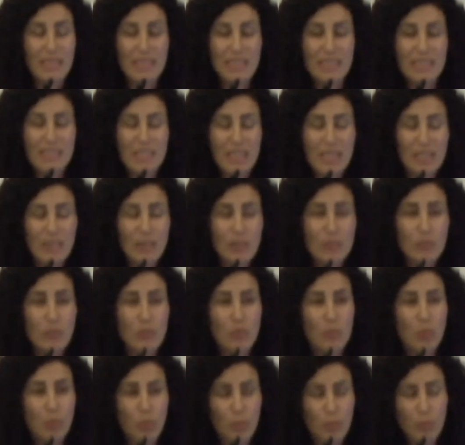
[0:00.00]
insanın
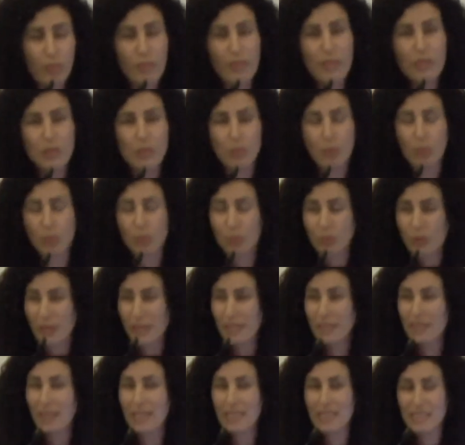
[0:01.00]
soru ve
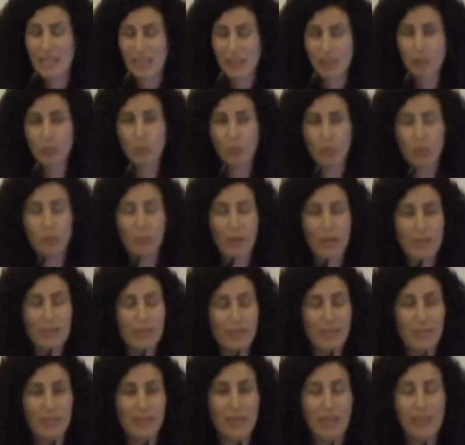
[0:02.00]
sorunlarına yanıt olma
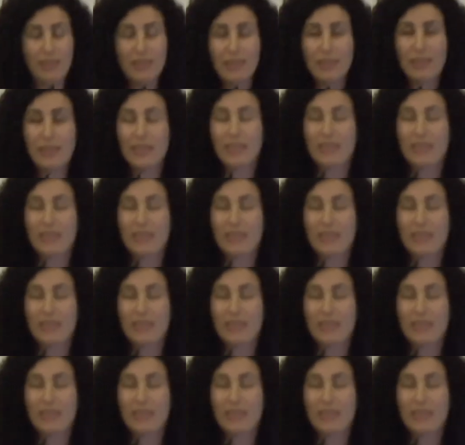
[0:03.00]
açısından